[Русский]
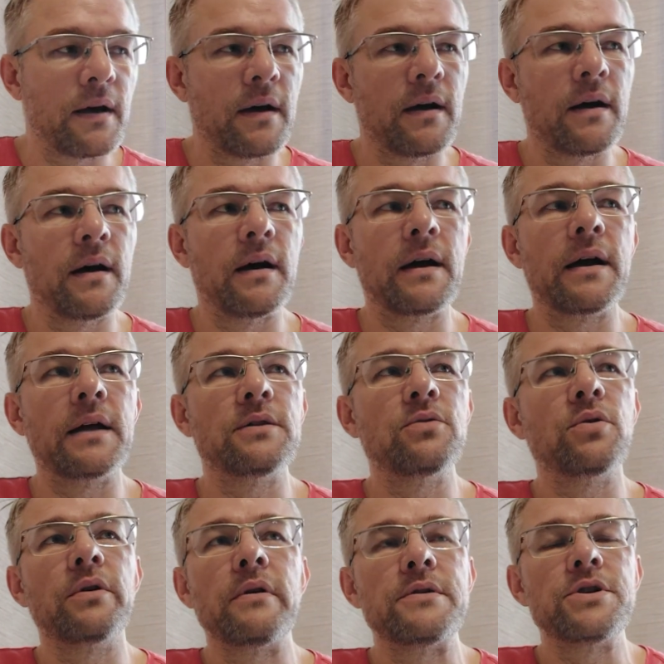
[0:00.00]
а,
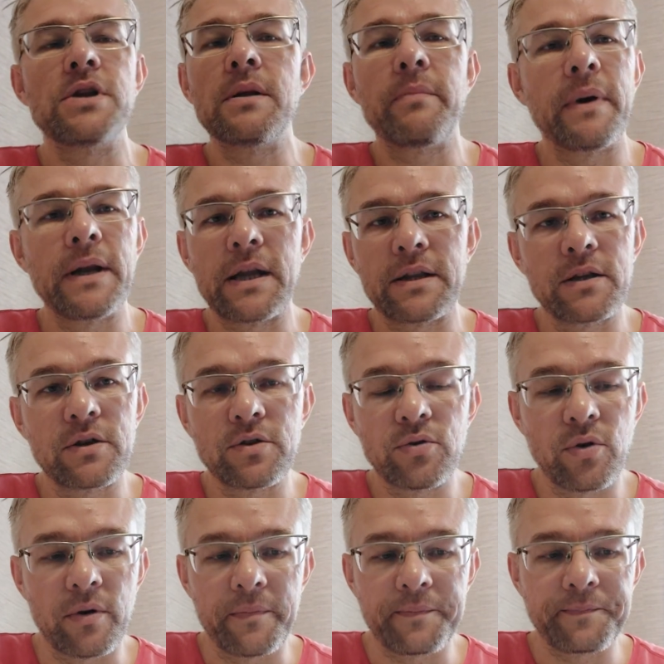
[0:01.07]
которые вообще непонятно
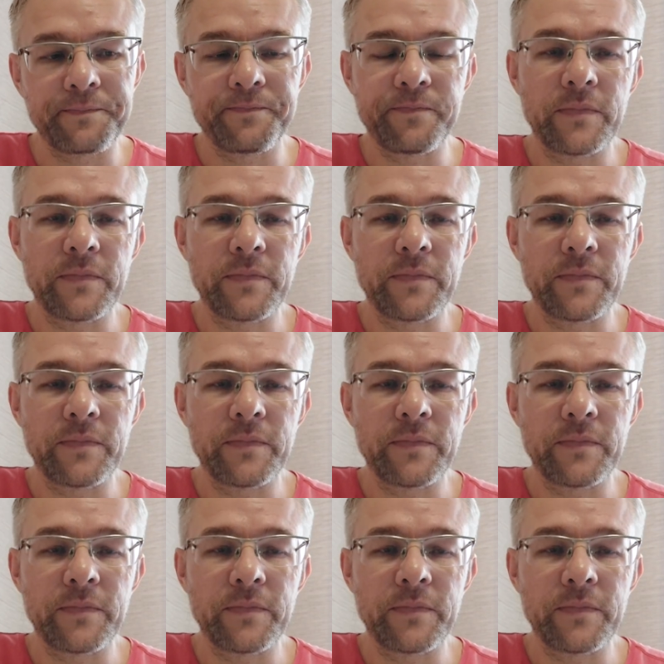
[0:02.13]
кто.